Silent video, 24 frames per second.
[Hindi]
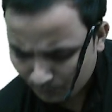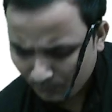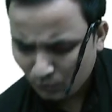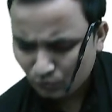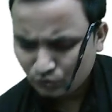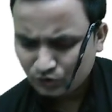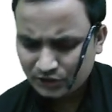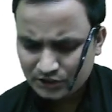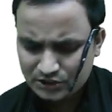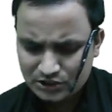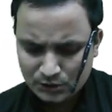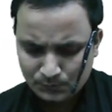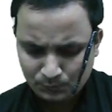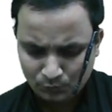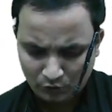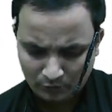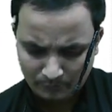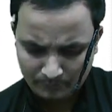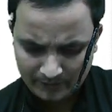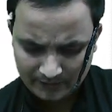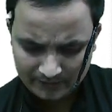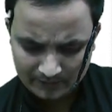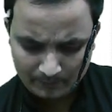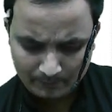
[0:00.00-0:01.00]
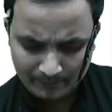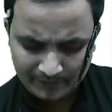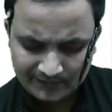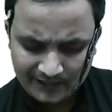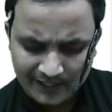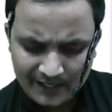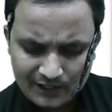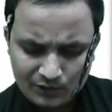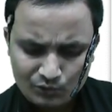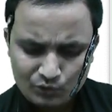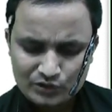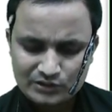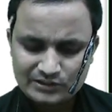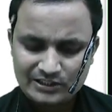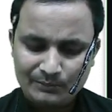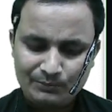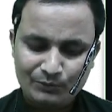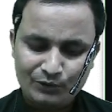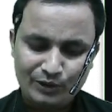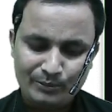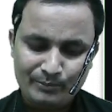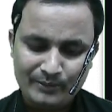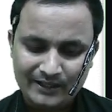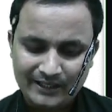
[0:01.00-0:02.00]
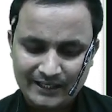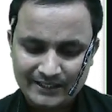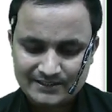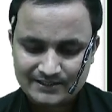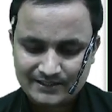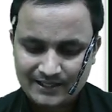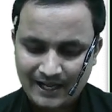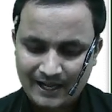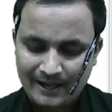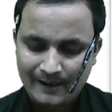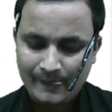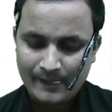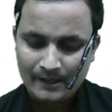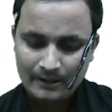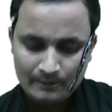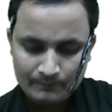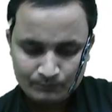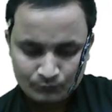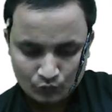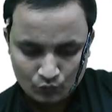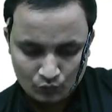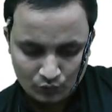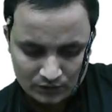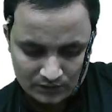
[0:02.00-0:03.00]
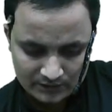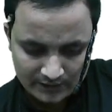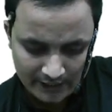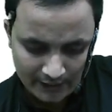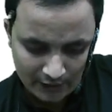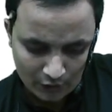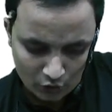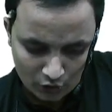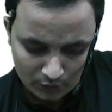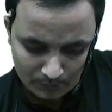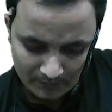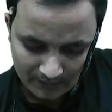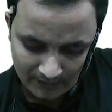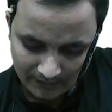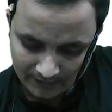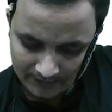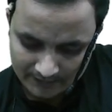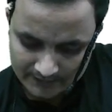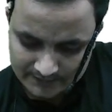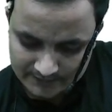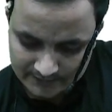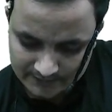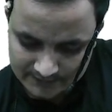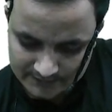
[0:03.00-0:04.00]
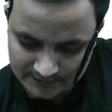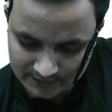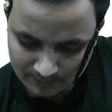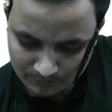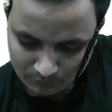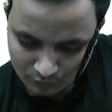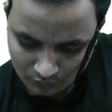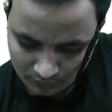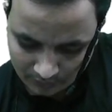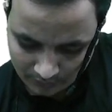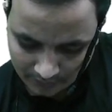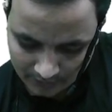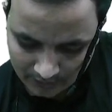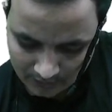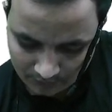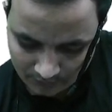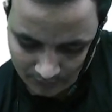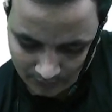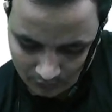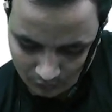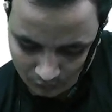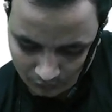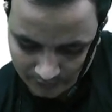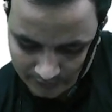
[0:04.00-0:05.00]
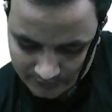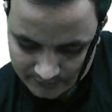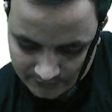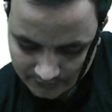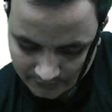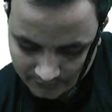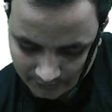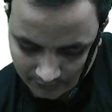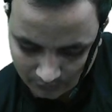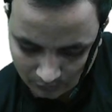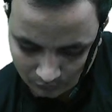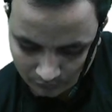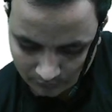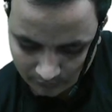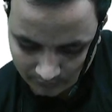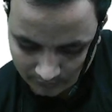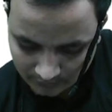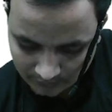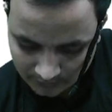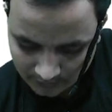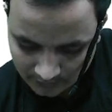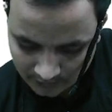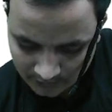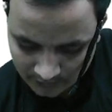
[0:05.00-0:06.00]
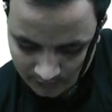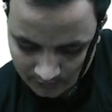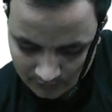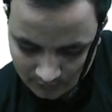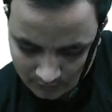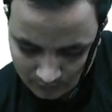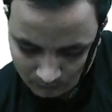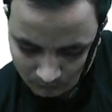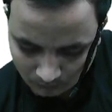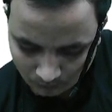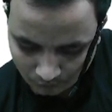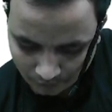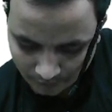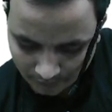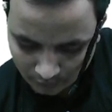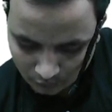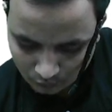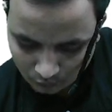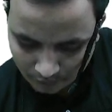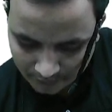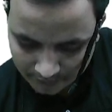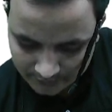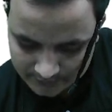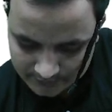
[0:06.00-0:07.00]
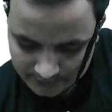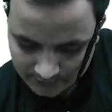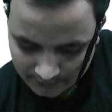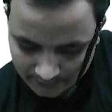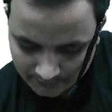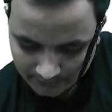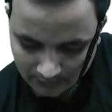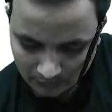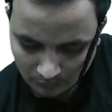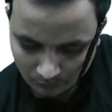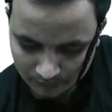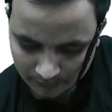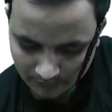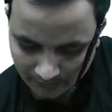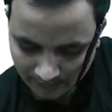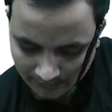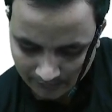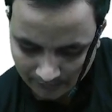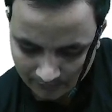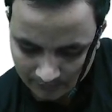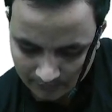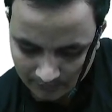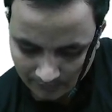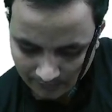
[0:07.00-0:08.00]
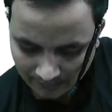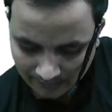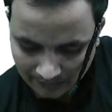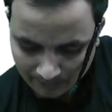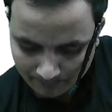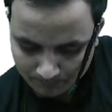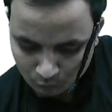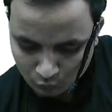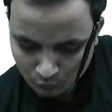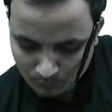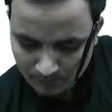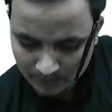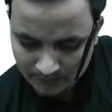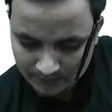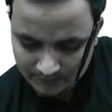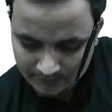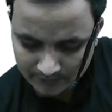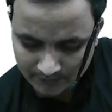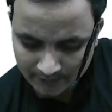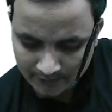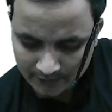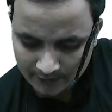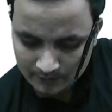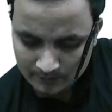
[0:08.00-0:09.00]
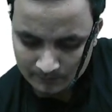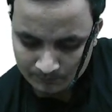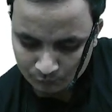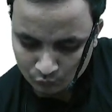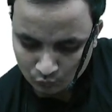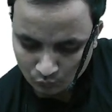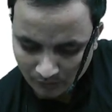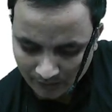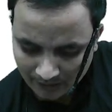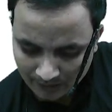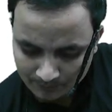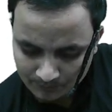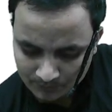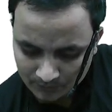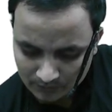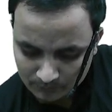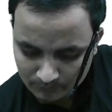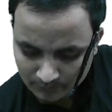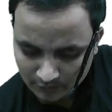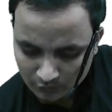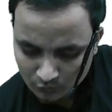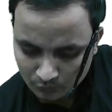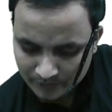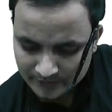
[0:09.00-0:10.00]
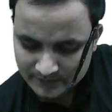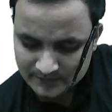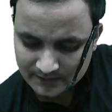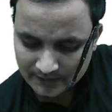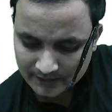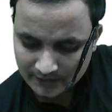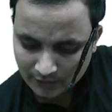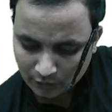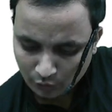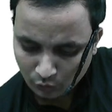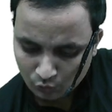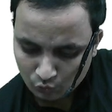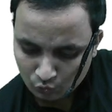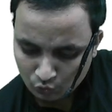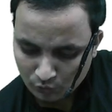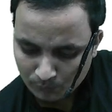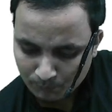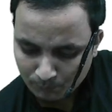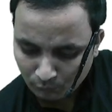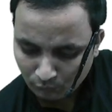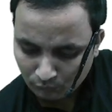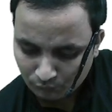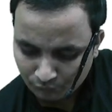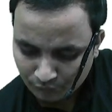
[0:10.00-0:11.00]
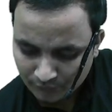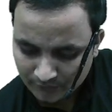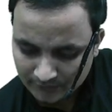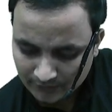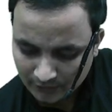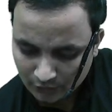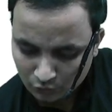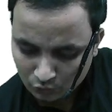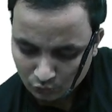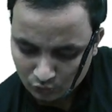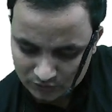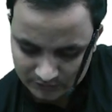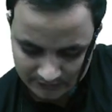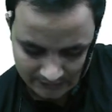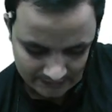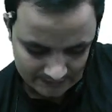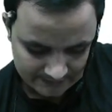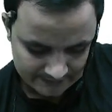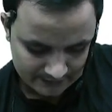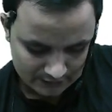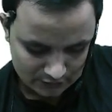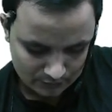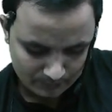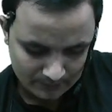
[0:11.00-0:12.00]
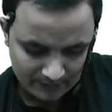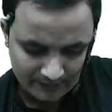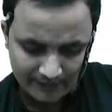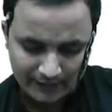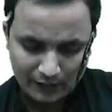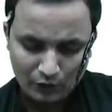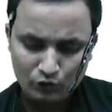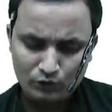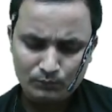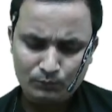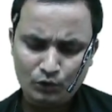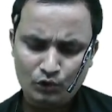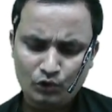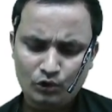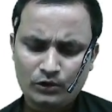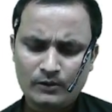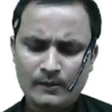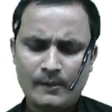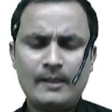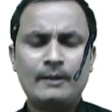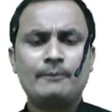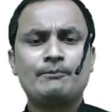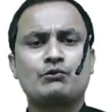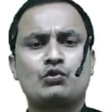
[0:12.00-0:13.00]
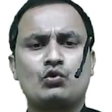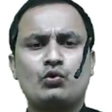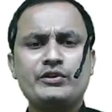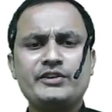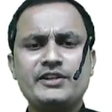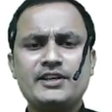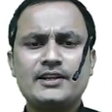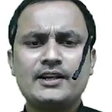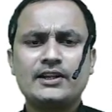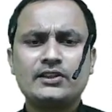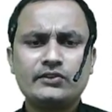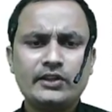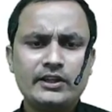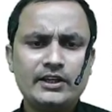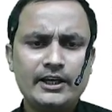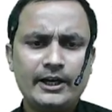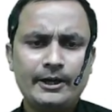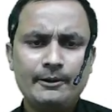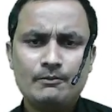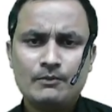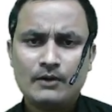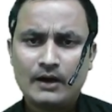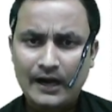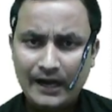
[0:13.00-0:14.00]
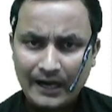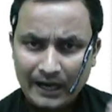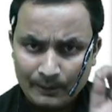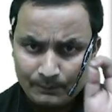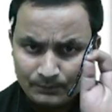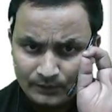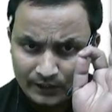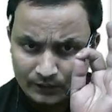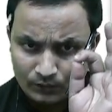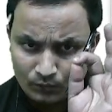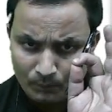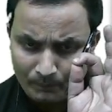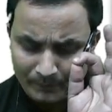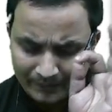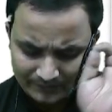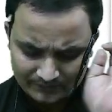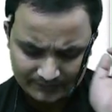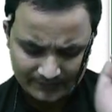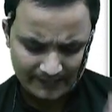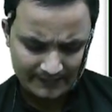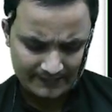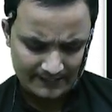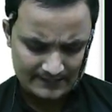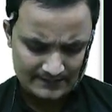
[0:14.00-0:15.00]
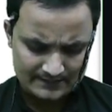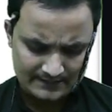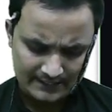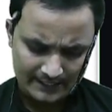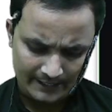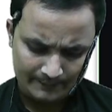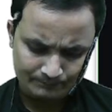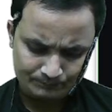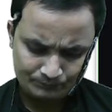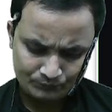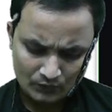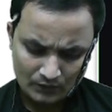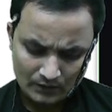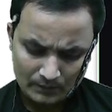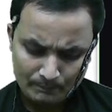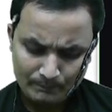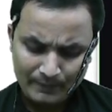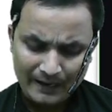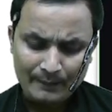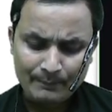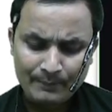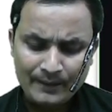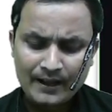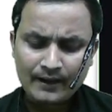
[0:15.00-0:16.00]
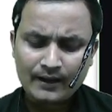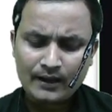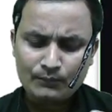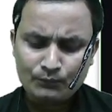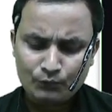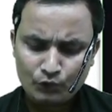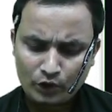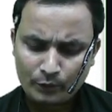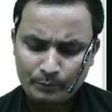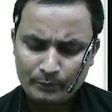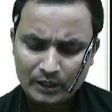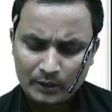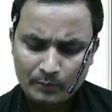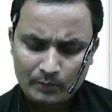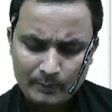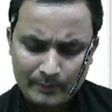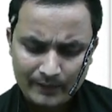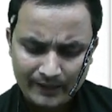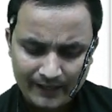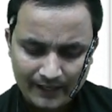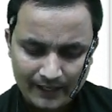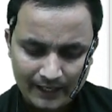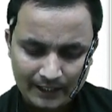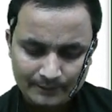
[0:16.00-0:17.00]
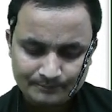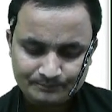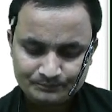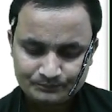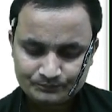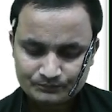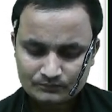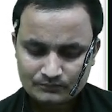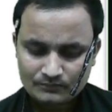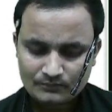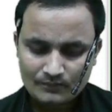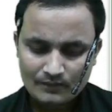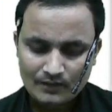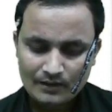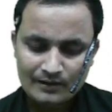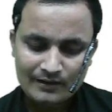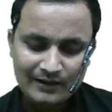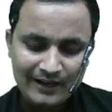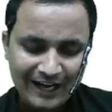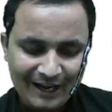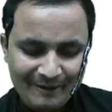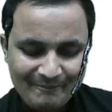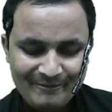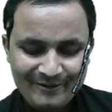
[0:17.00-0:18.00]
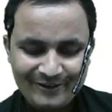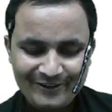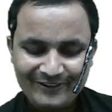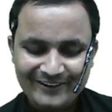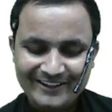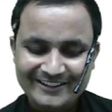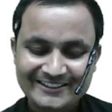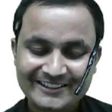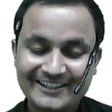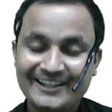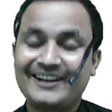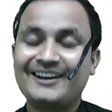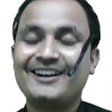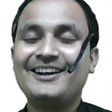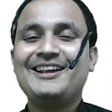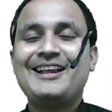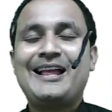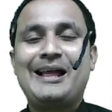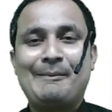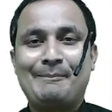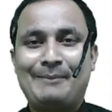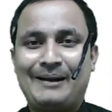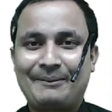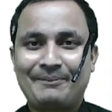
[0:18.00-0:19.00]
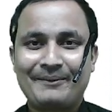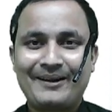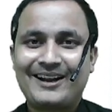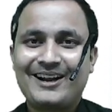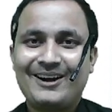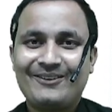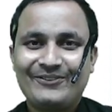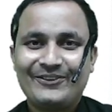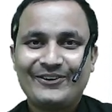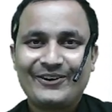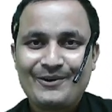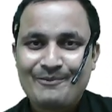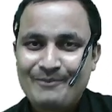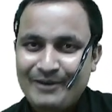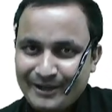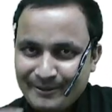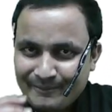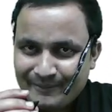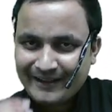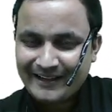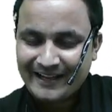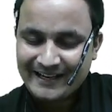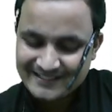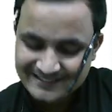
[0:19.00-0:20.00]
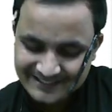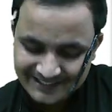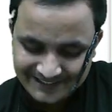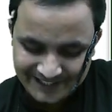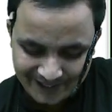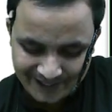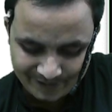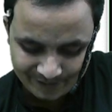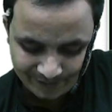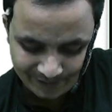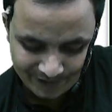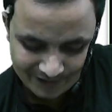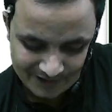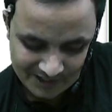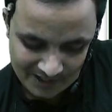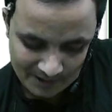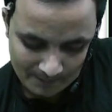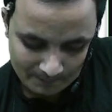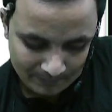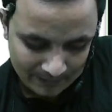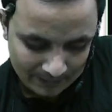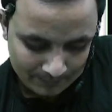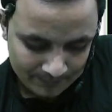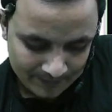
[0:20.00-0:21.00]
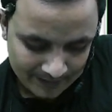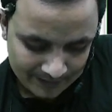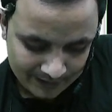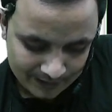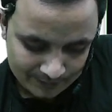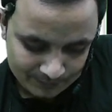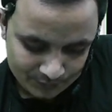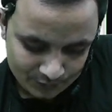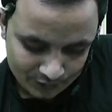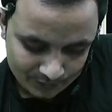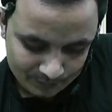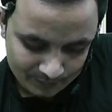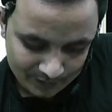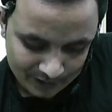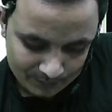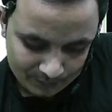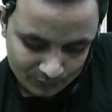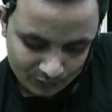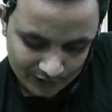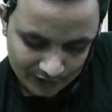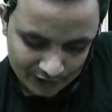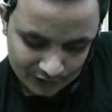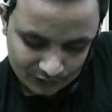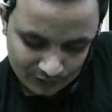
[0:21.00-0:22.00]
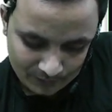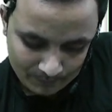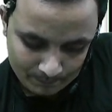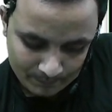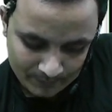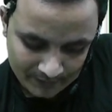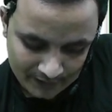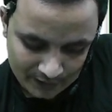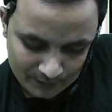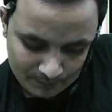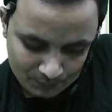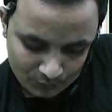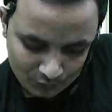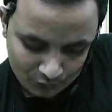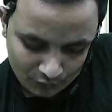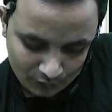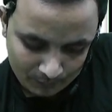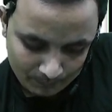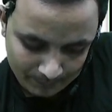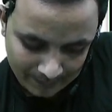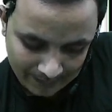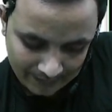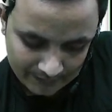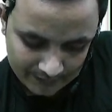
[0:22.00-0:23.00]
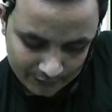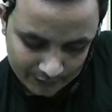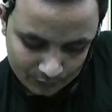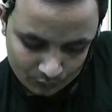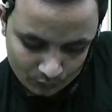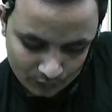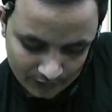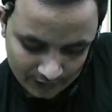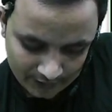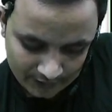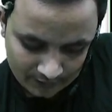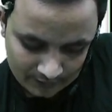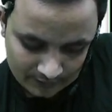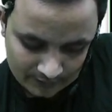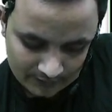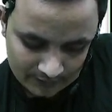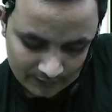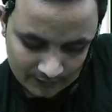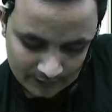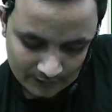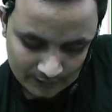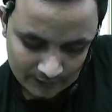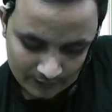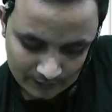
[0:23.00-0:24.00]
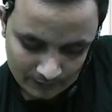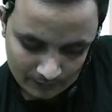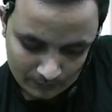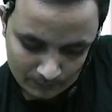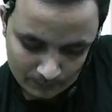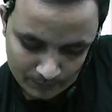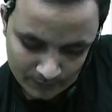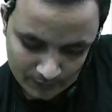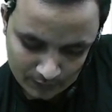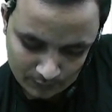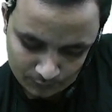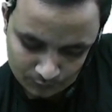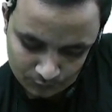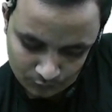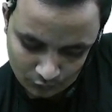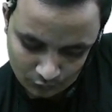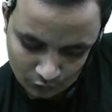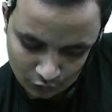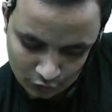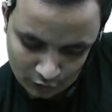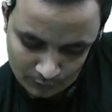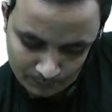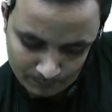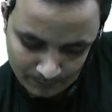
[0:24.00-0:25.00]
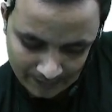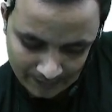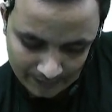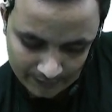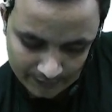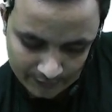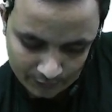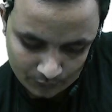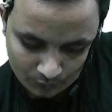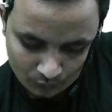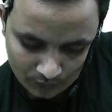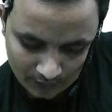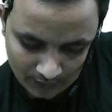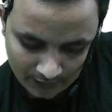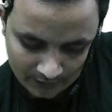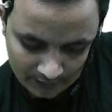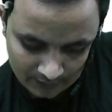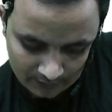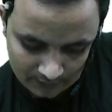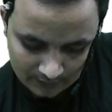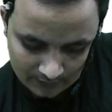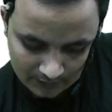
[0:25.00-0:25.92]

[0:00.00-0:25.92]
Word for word: बहुत ईजी फॉर्मेट पता है कौन सा फॉर्मेट है इसका कौन सा अकाउंट बना रहे सर जी हम लोग रिवेल्युएशन अकाउंट री वैल्यूएशन अकाउंट हाँ आपको मन करे तो आप रिवेल्युएशन अकाउंट को प्रॉफिट एंड लॉस एडजस्टमेंट अकाउंट बोलो कोई दिक्कत नहीं है अब देखो बनता कैसे है पापा का फॉर्मेट में बनेगा आप बोलोगे सर पापा का फॉर्मेट में कैसे देखो पापा का फॉर्मेट बोले तो पी फॉर पार्टिकुलर पी फॉर पार्टिकुलर